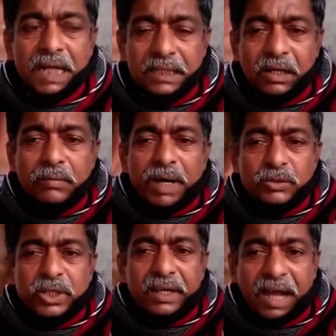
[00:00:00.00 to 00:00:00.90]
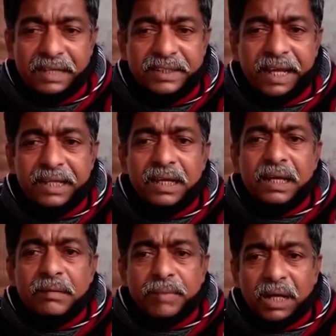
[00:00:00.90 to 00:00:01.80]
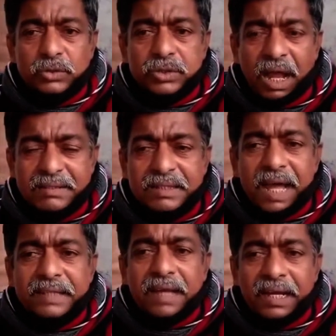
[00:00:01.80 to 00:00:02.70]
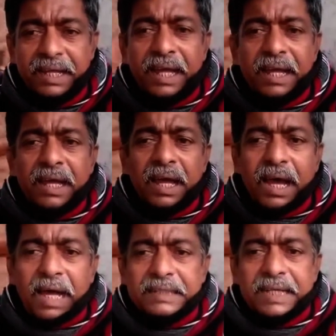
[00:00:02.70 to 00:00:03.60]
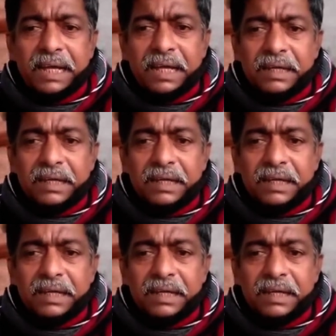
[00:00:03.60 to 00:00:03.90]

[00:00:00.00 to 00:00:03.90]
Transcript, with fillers: সাধারণ মানুষের কাজ নেই মানুষ রাস্তায় দাঁড়িয়ে আজকে